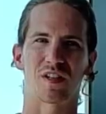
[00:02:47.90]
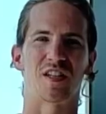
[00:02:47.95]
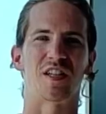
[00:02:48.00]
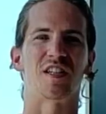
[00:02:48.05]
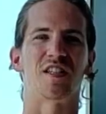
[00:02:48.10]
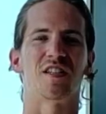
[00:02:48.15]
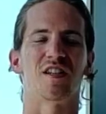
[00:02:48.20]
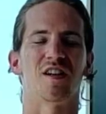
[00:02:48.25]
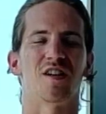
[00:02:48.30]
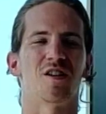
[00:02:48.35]
C'est
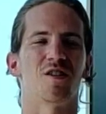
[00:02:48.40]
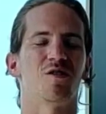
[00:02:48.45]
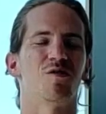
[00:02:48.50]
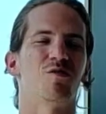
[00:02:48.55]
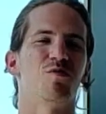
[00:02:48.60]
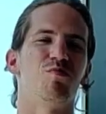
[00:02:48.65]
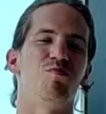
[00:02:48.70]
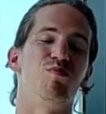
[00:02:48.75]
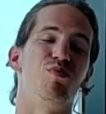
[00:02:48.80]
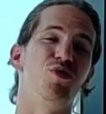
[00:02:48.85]
ça,
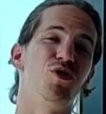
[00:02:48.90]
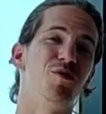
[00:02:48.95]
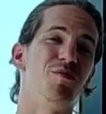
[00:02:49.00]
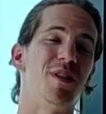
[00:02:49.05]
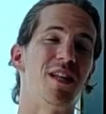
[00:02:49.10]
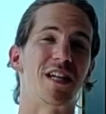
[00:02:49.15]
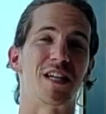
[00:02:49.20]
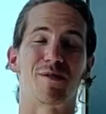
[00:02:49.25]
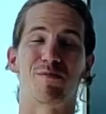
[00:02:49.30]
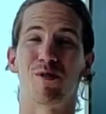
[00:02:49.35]
plus
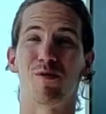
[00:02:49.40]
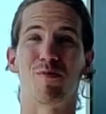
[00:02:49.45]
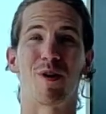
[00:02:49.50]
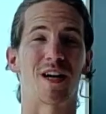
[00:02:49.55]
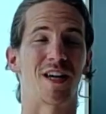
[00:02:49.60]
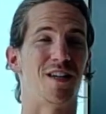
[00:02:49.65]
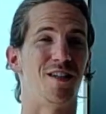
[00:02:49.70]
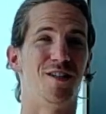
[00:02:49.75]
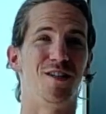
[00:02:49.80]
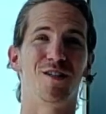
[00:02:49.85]
management
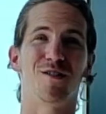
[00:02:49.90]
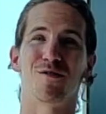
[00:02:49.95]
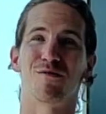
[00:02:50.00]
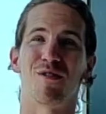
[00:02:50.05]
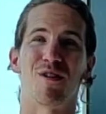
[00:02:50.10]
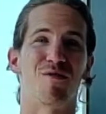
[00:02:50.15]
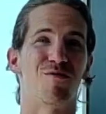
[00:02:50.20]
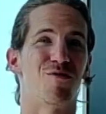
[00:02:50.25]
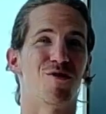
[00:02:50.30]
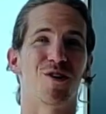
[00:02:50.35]
marketing, on
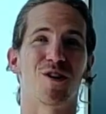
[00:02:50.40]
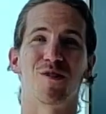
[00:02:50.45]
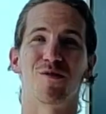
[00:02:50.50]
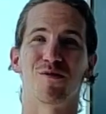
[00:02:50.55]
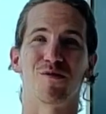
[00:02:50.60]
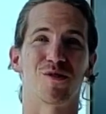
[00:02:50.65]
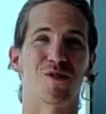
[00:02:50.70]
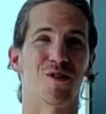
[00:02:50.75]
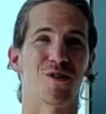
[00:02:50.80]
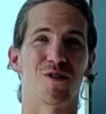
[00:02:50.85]
va voir,
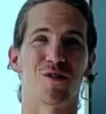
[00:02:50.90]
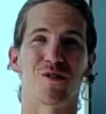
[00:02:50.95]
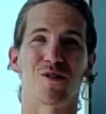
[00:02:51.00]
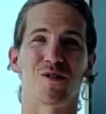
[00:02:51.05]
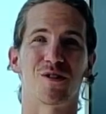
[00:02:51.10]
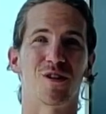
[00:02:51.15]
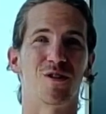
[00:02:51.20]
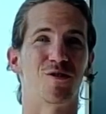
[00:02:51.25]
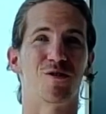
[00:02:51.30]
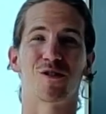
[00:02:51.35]
donc euh,
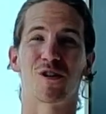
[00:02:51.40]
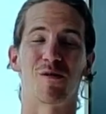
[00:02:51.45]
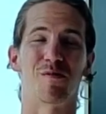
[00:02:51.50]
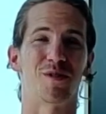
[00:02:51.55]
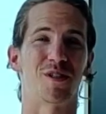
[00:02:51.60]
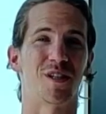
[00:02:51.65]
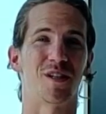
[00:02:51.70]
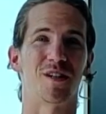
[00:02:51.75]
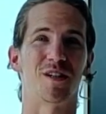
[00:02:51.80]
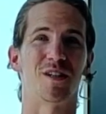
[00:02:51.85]
quelque chose comme
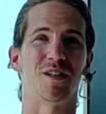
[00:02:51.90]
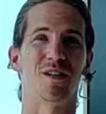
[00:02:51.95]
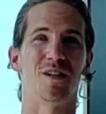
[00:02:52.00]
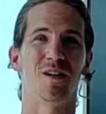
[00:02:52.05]
ça.